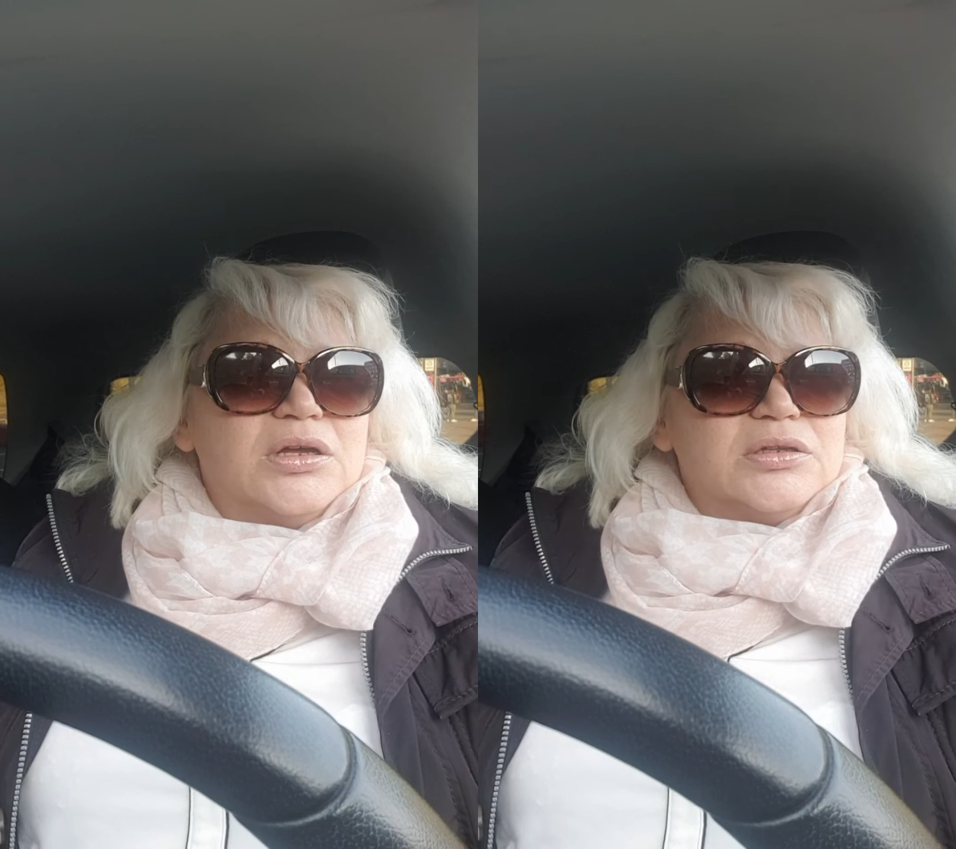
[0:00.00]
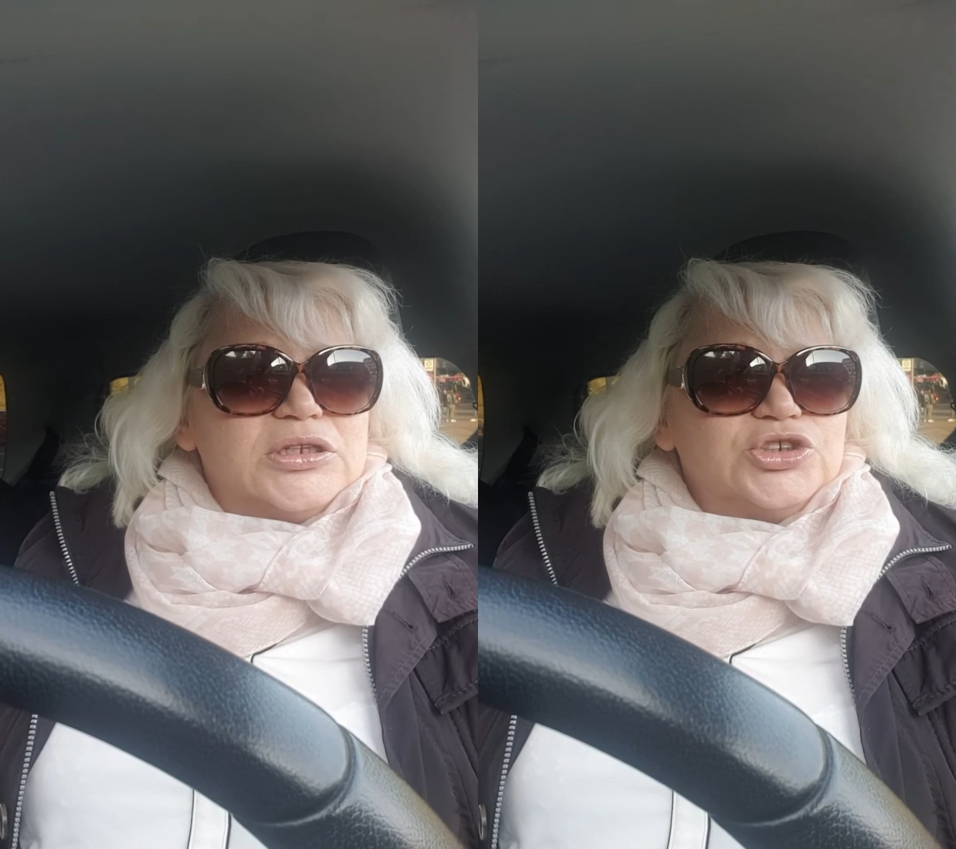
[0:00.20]

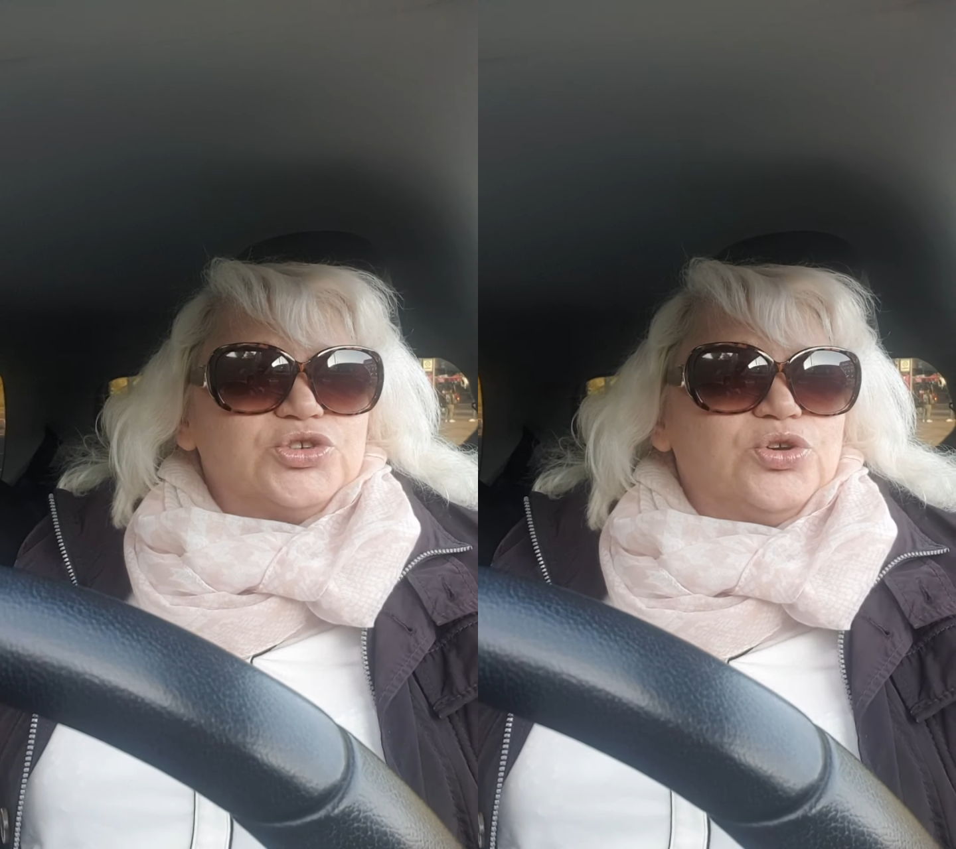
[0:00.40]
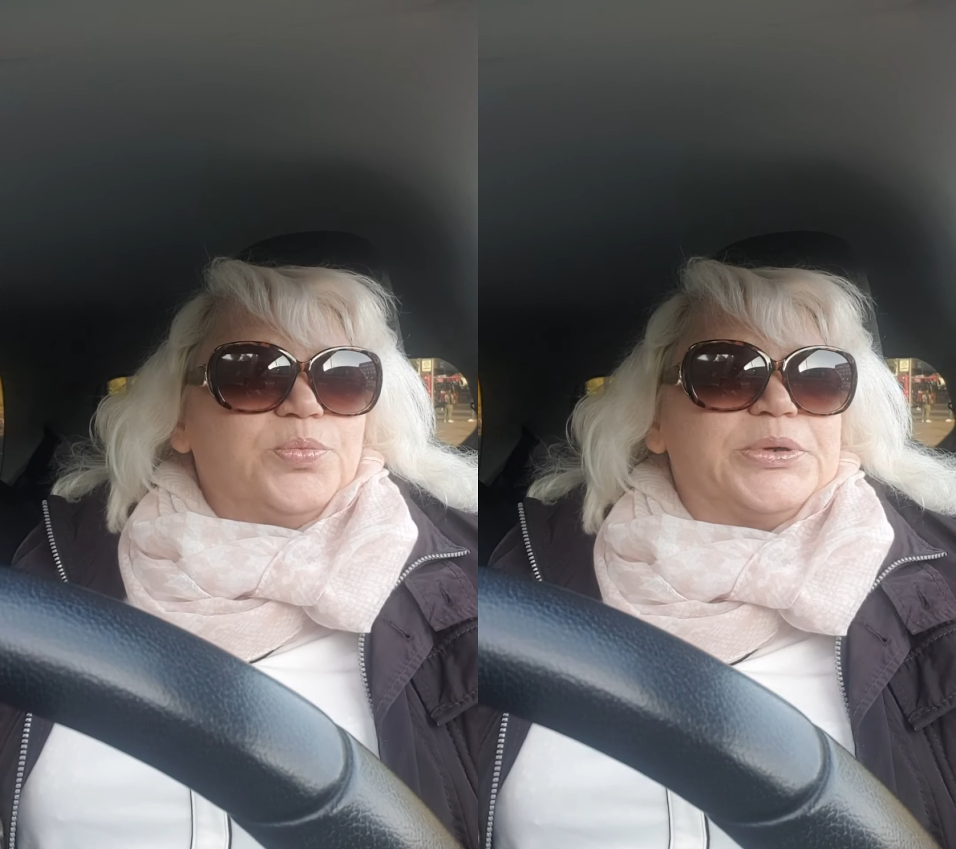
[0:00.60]
на
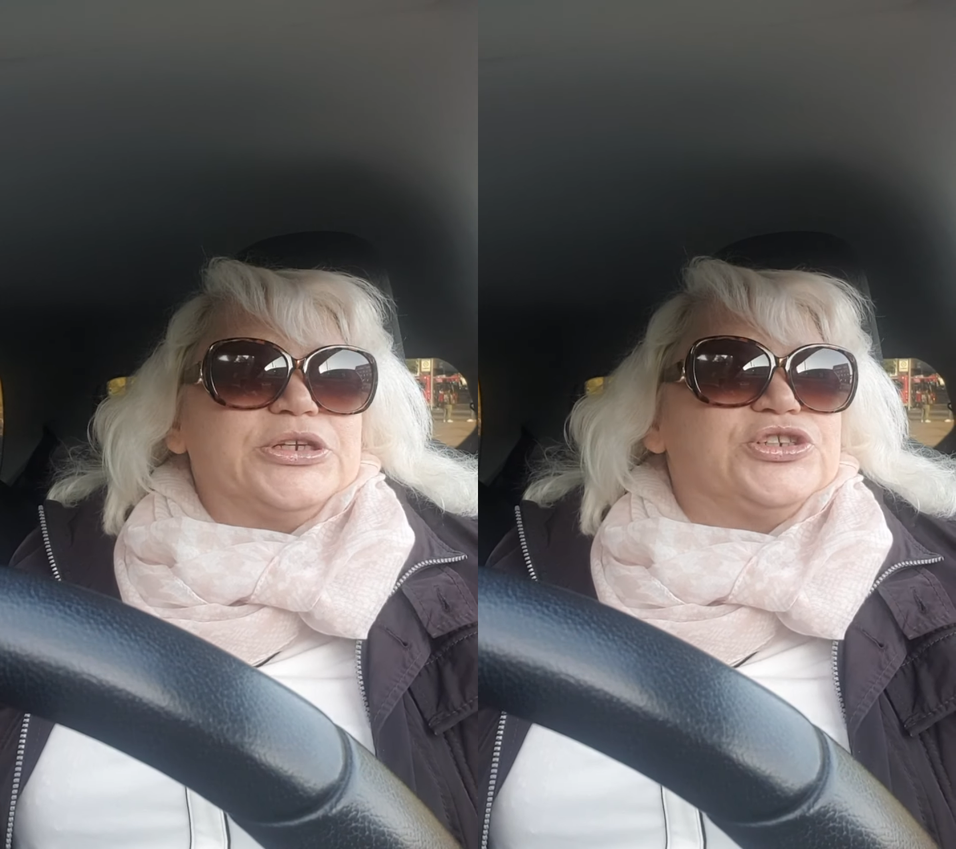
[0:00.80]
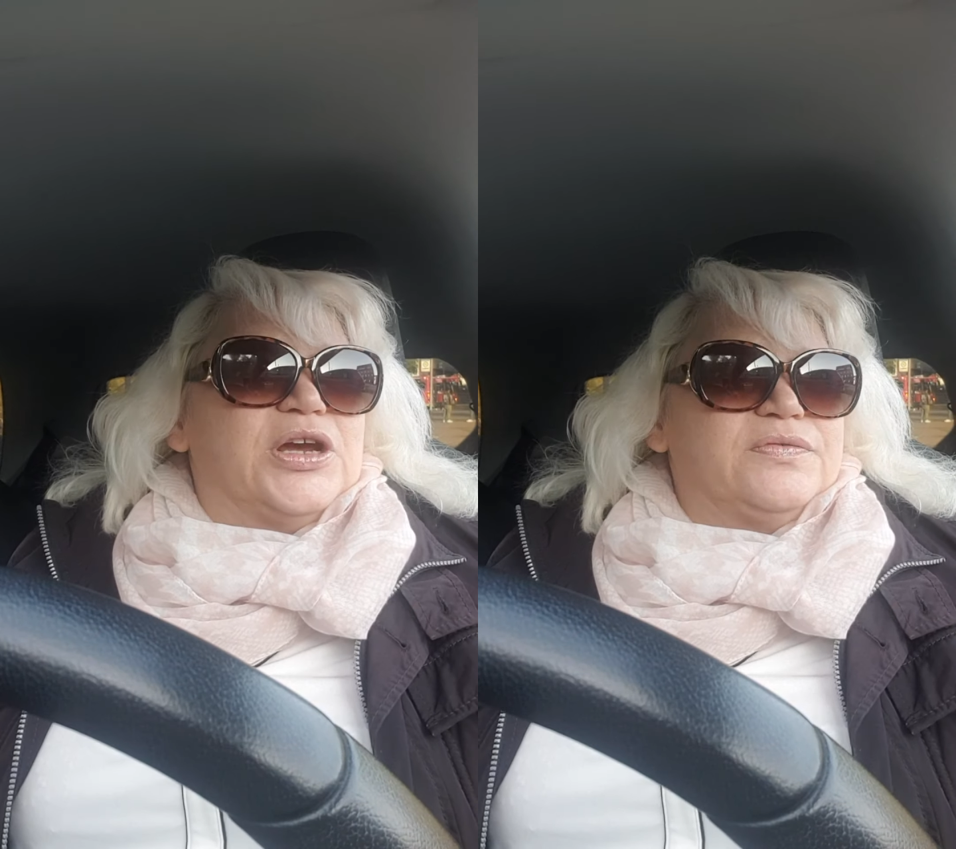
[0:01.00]
что
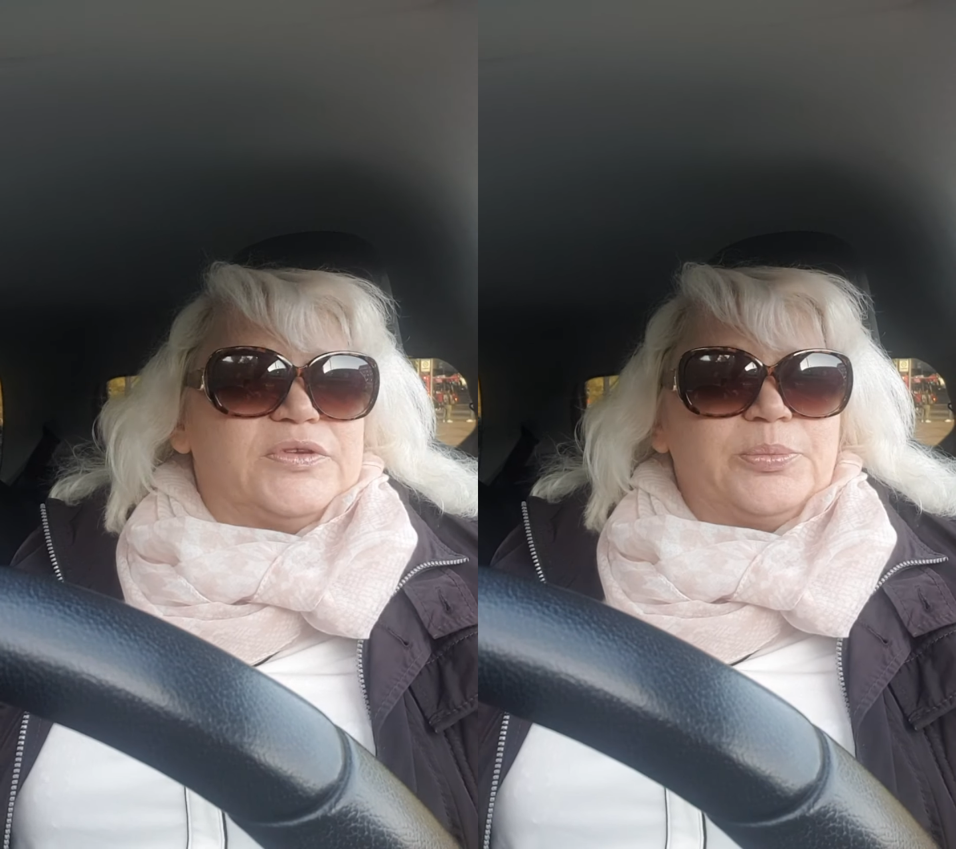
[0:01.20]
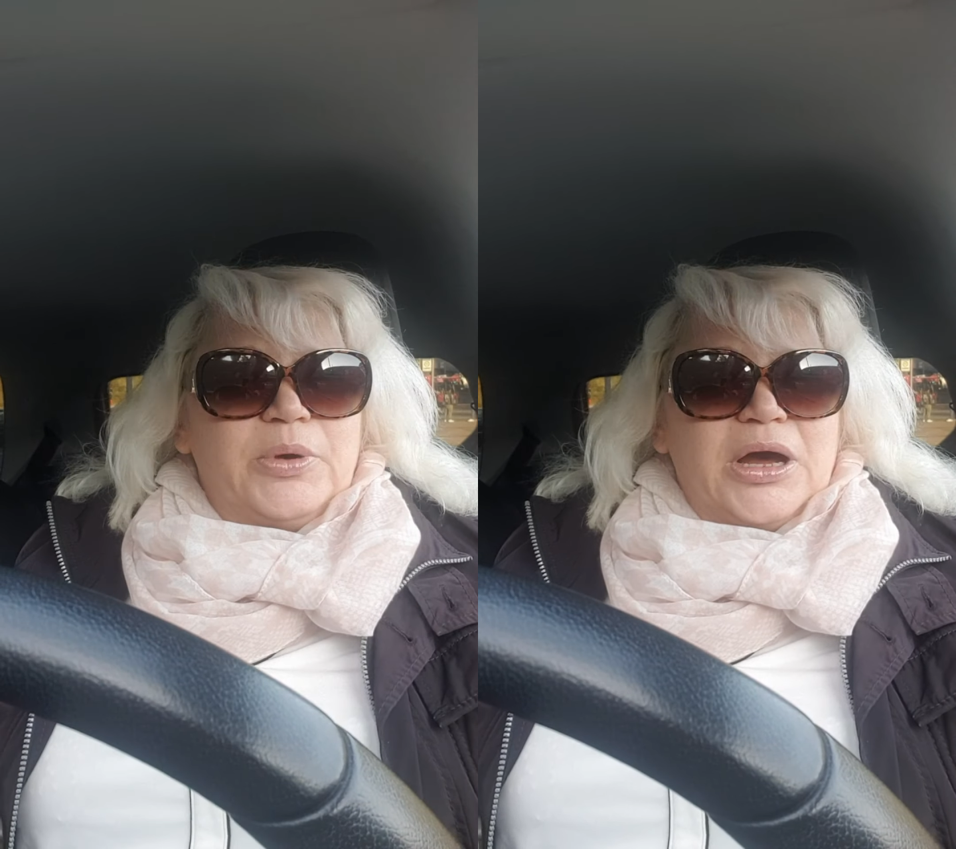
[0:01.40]
обращать
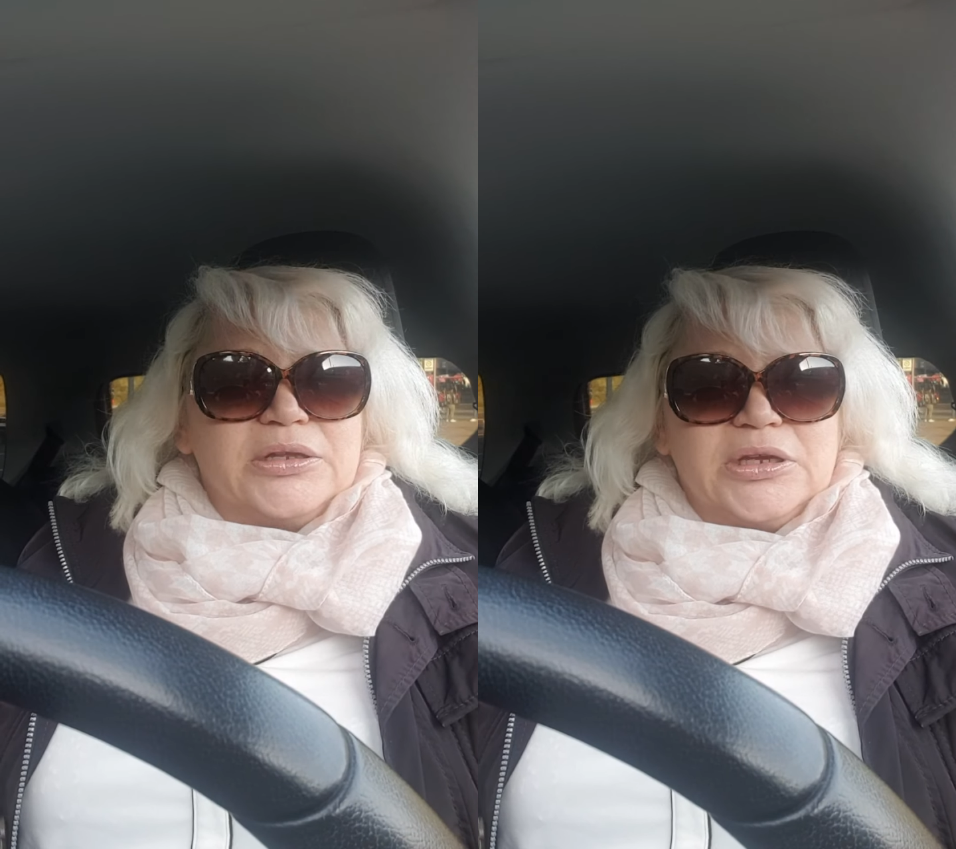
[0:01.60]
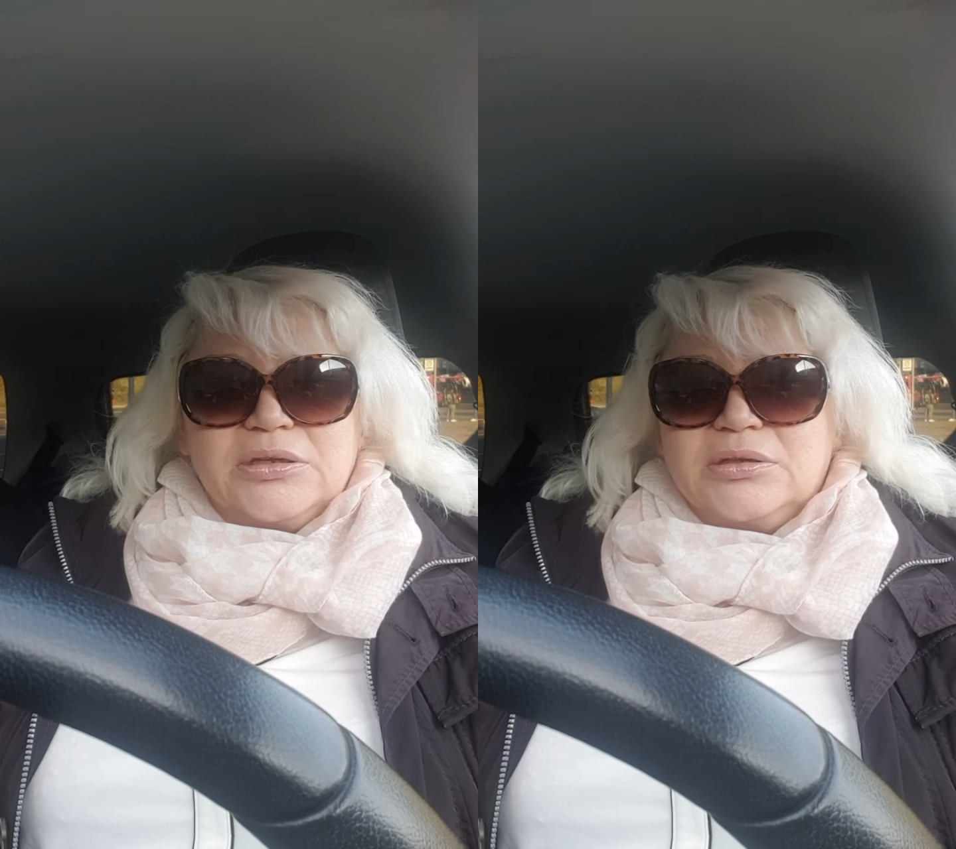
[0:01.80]

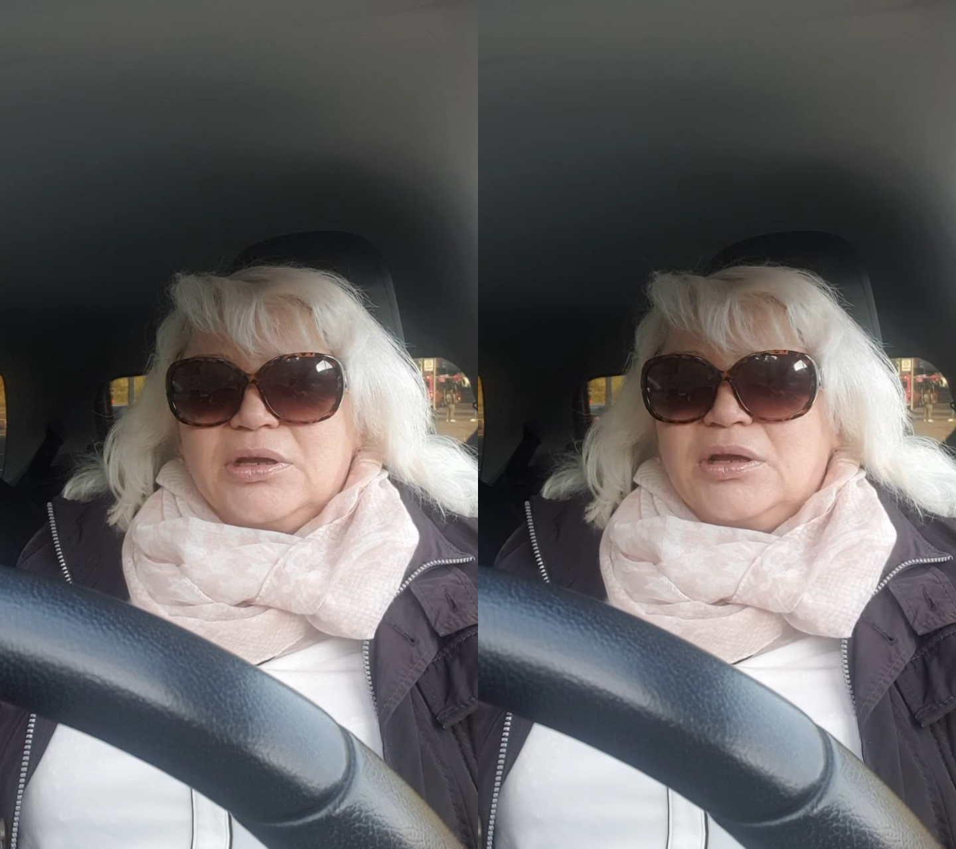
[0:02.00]
внимание.